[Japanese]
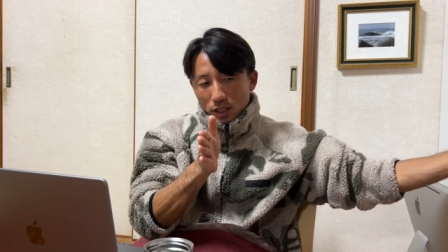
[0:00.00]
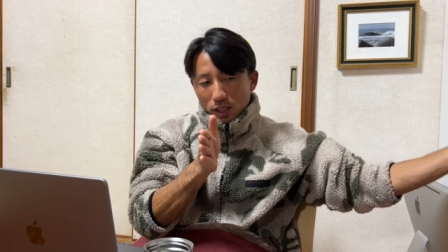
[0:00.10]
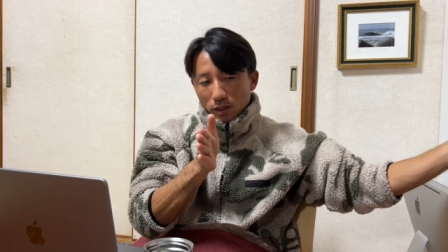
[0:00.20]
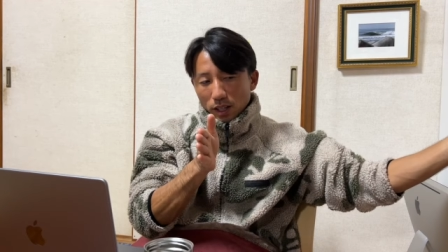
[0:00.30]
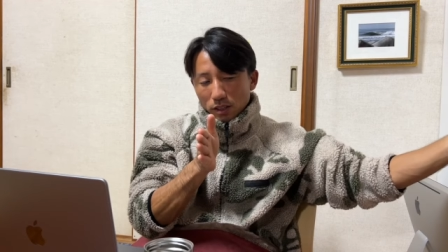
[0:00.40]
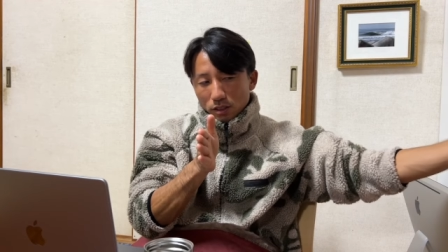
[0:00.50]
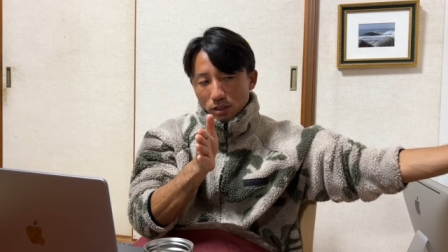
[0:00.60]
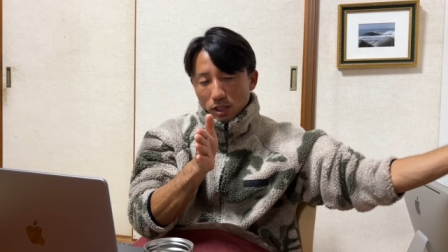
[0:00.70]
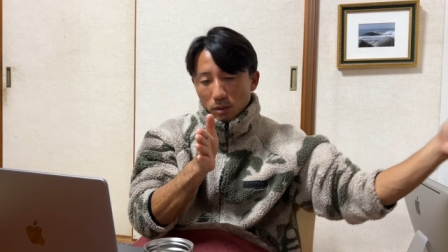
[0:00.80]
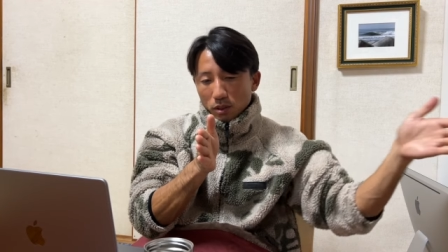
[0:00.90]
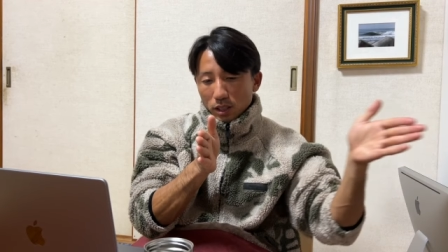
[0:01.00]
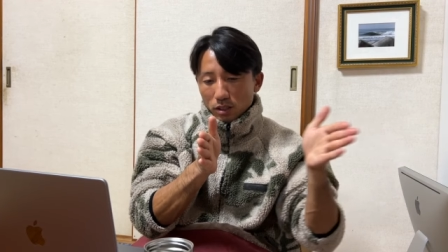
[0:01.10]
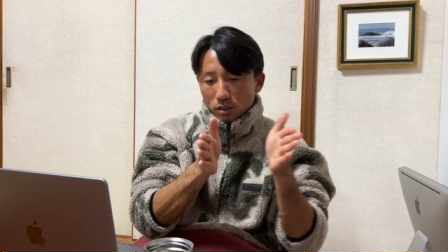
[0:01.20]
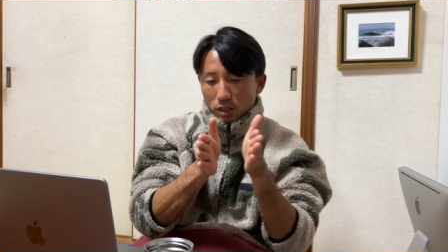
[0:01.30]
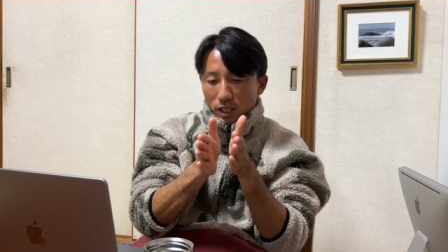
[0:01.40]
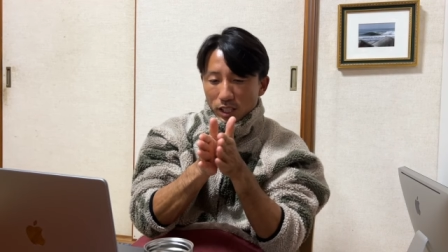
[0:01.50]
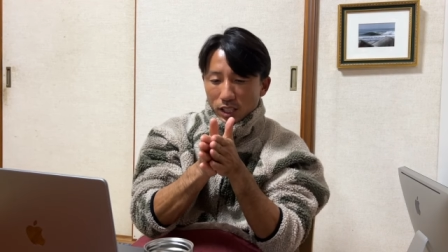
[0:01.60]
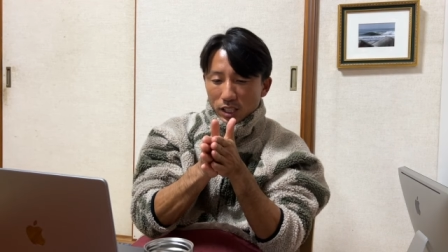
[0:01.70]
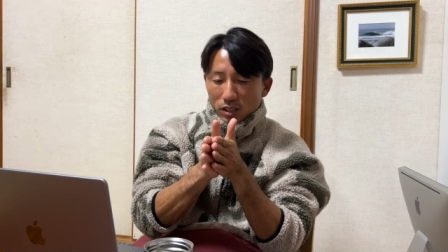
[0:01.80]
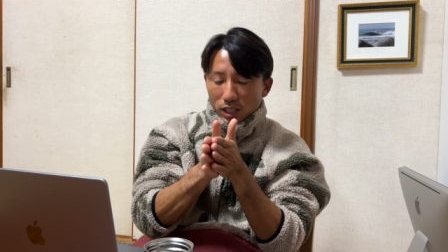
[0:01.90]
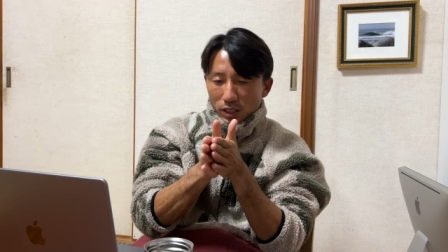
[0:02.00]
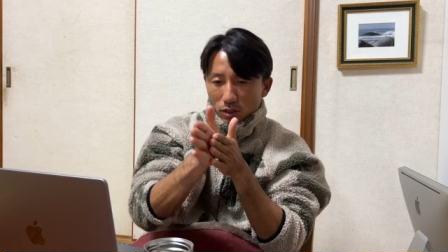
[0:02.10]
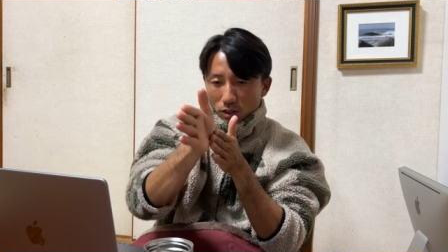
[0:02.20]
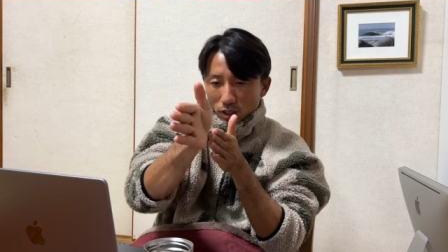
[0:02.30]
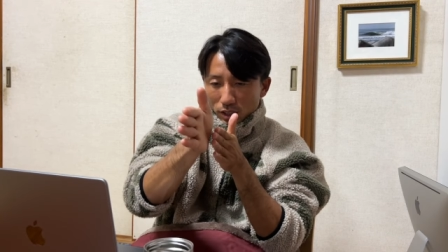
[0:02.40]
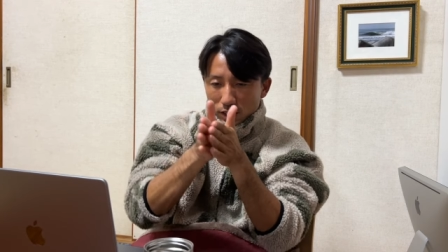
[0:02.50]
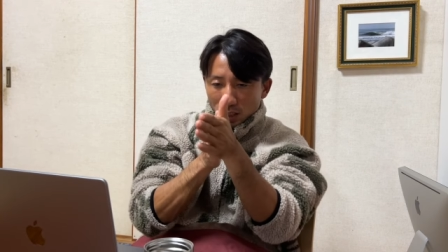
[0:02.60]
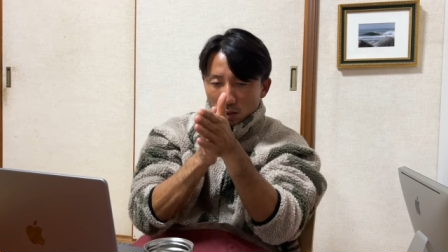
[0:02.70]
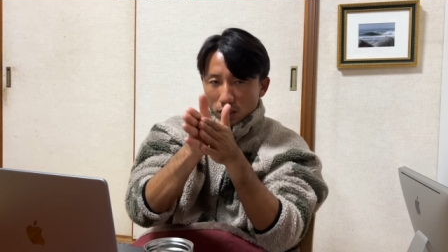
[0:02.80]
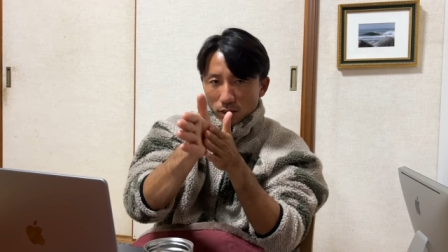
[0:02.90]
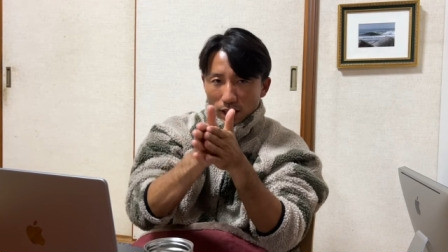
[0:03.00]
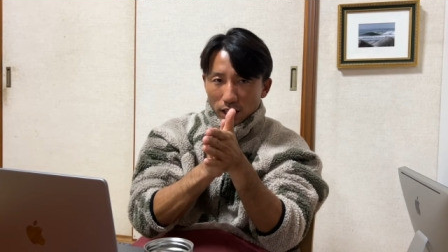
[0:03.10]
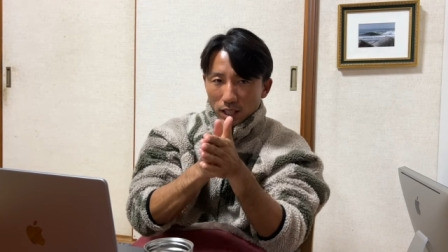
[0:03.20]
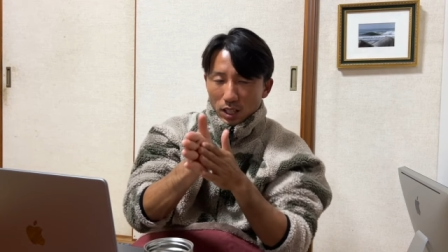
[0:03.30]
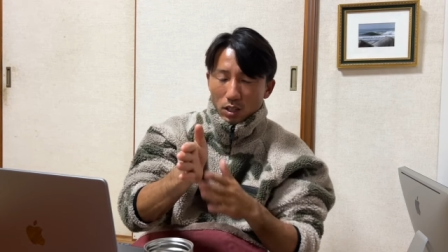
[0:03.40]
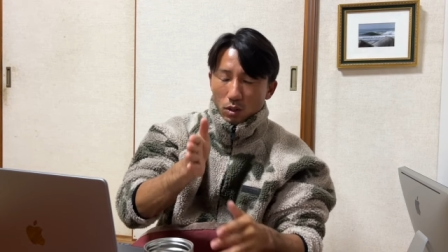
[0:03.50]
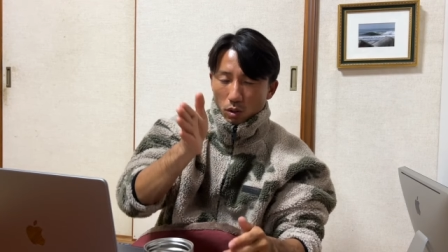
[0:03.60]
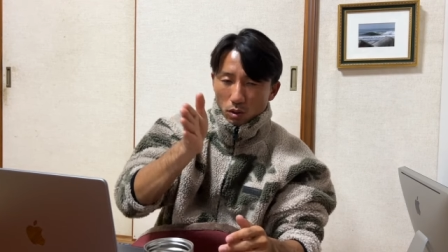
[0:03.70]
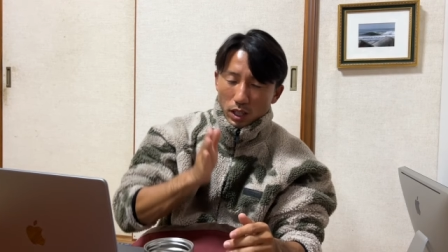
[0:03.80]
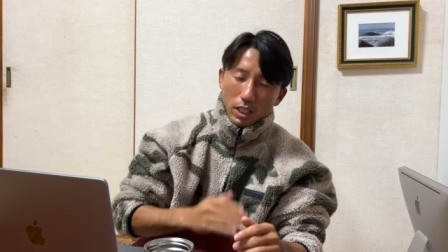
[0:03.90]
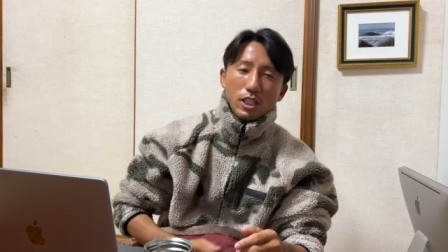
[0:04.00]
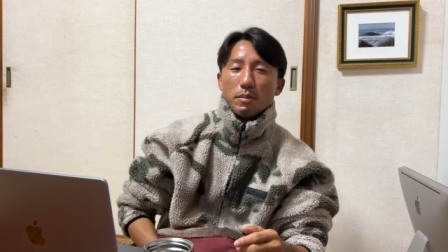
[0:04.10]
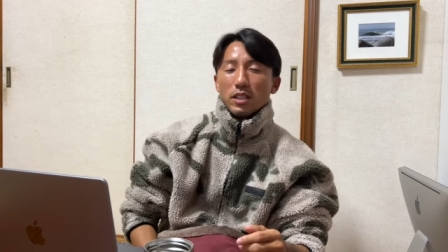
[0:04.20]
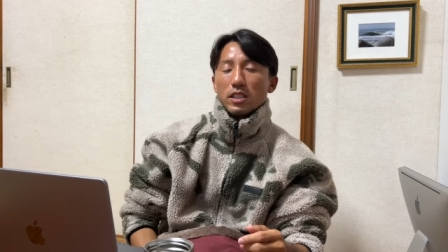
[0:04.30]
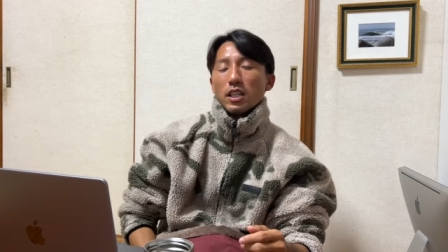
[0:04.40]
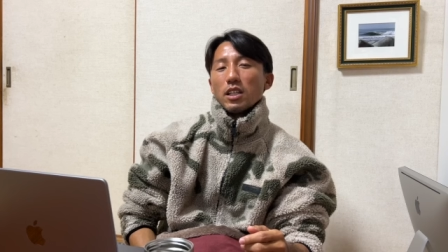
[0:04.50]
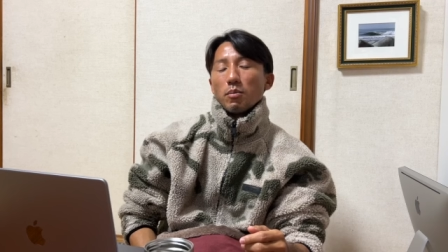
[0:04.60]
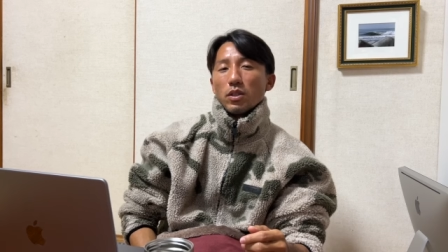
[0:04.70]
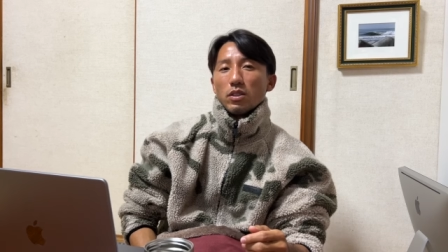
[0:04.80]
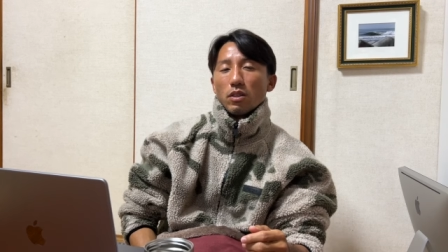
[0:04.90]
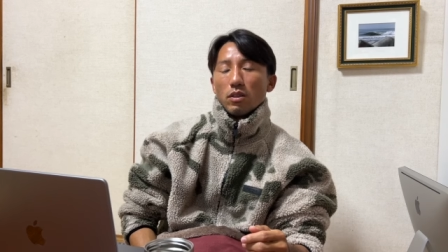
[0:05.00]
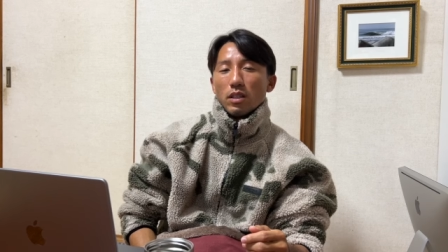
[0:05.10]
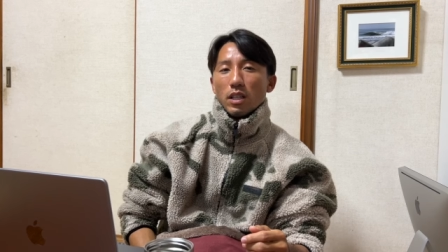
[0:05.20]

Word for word: いわゆる釣り人からするとギリギリのないこの瀬戸際ここが一番危険なポイント